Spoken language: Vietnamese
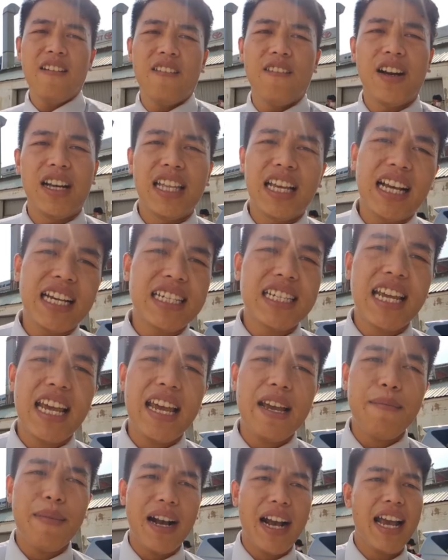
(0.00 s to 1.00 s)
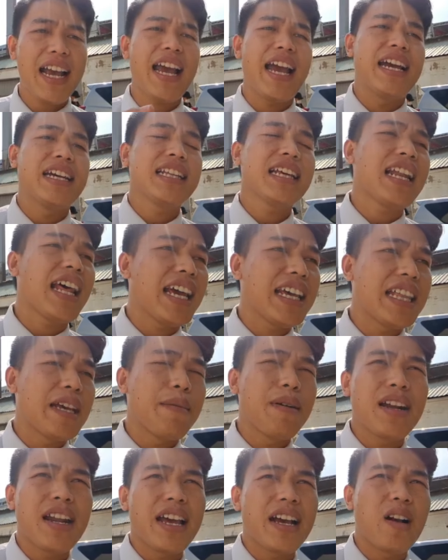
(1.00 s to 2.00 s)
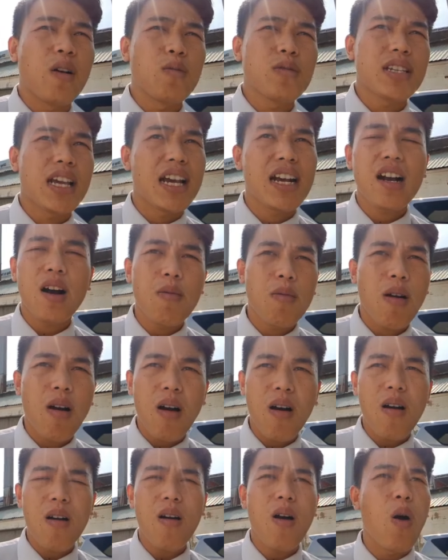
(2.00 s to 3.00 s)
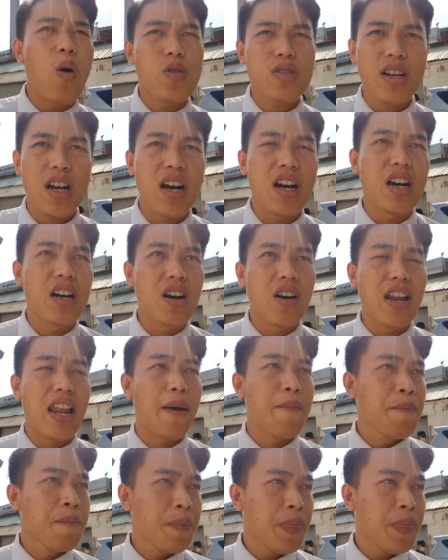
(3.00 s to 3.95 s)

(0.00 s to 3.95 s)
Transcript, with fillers: Và những cái xe mà khác hãng thế này thì bên Đạt cũng sẽ không có hỗ trợ gọi là